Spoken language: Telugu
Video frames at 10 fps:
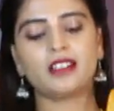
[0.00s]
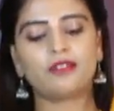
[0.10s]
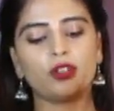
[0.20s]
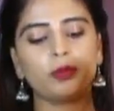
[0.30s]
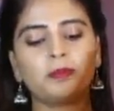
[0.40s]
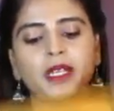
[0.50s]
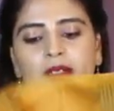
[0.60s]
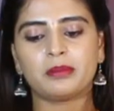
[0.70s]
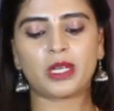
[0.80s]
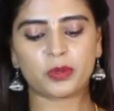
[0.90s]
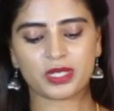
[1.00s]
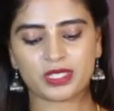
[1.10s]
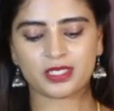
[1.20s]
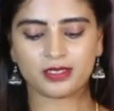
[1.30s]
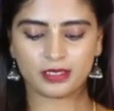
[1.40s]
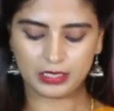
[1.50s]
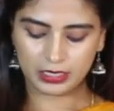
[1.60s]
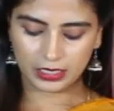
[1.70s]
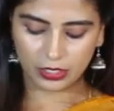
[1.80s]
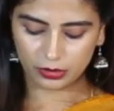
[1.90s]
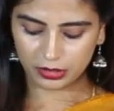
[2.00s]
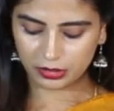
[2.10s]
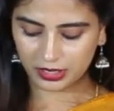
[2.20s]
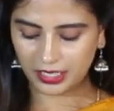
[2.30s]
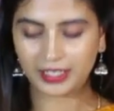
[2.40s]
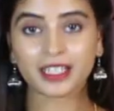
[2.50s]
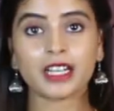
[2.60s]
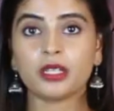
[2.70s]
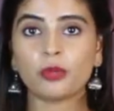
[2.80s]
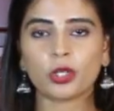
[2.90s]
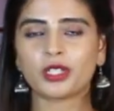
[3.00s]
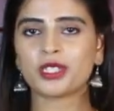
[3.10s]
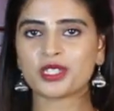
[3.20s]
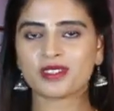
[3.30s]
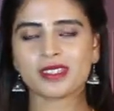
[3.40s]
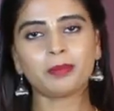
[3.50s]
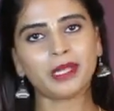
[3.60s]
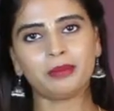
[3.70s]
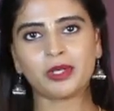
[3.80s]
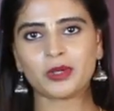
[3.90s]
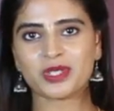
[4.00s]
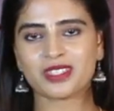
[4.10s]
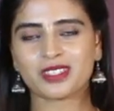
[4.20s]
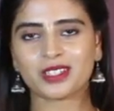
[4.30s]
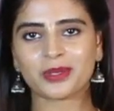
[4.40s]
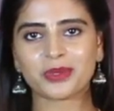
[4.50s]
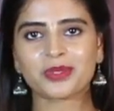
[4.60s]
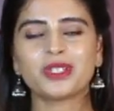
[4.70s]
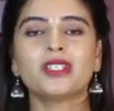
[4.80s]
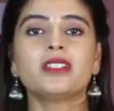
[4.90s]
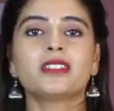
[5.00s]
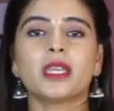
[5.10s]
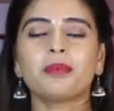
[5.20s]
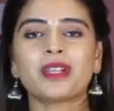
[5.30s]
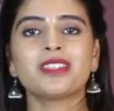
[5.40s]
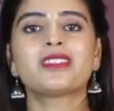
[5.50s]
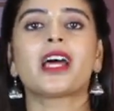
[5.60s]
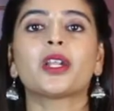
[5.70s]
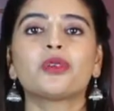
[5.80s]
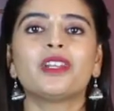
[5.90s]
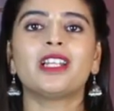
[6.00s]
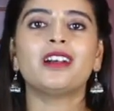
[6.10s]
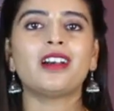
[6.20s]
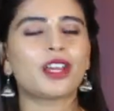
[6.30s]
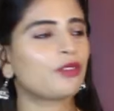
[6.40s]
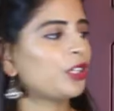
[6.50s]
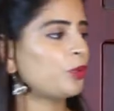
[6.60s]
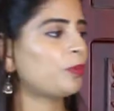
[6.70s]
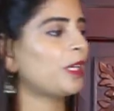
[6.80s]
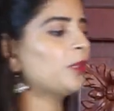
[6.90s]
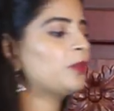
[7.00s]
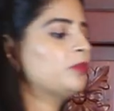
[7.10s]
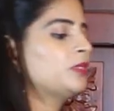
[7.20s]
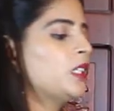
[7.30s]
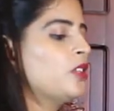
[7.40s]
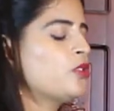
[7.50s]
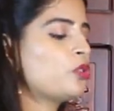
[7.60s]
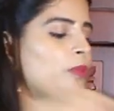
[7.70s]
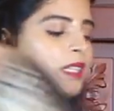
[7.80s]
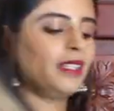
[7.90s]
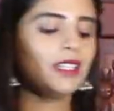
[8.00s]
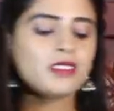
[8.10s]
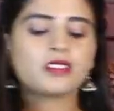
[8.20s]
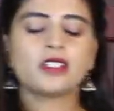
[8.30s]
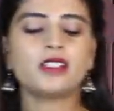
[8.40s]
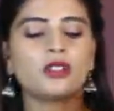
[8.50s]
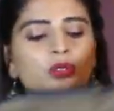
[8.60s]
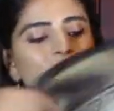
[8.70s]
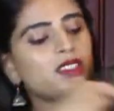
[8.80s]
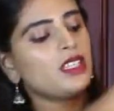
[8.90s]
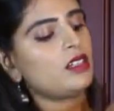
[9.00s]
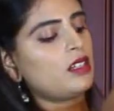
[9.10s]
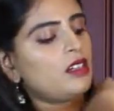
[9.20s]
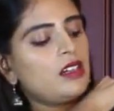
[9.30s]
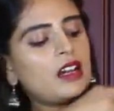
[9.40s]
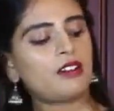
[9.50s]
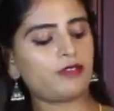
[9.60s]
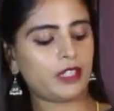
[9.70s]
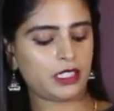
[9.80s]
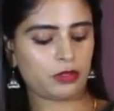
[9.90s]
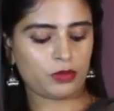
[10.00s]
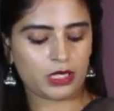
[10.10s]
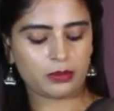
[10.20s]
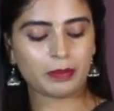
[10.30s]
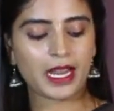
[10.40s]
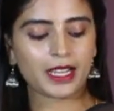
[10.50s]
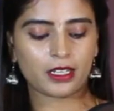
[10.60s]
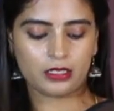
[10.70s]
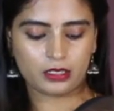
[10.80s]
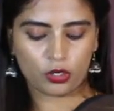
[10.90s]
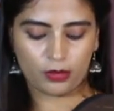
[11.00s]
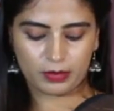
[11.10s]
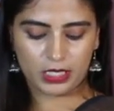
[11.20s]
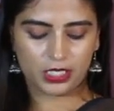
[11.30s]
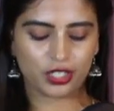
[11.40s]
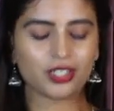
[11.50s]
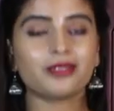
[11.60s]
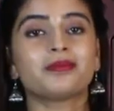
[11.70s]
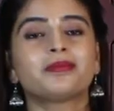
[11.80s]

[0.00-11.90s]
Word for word: సెల్ఫ్లో ప్లెయిన్ బ్లౌజ్ ఇలా ఉంటుంది అంటే కడి బార్డర్ ఇచ్చేసి ప్లెయిన్ బ్లౌజ్ ఇస్తారు సేమ్ ప్రైస్ నాలుగు వేల అరవై రూపాయలు సో మన నెక్స్ట్ కలర్ వచ్చేసి హాఫ్ వైట్ విత్ బ్లాక్ కలర్ కాంబినేషన్